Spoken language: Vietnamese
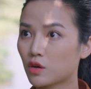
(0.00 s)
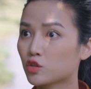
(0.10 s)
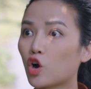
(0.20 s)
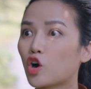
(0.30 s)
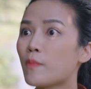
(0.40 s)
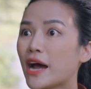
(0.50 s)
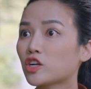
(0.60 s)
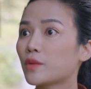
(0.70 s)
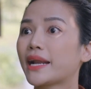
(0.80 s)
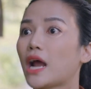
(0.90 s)
Tôi không bán
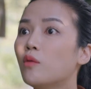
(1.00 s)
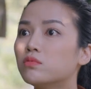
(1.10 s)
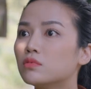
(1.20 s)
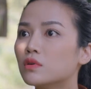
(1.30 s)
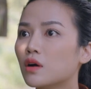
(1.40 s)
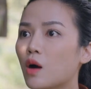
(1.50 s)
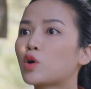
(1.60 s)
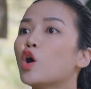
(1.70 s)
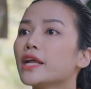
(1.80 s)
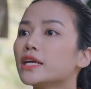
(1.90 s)
cho cái mặt ông Ông
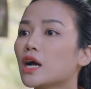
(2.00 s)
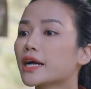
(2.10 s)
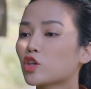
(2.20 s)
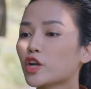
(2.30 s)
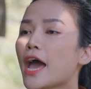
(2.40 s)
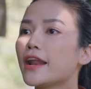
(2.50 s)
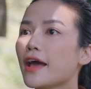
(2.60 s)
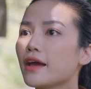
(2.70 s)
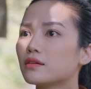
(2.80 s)
cút đi trước khi tôi điên này đấy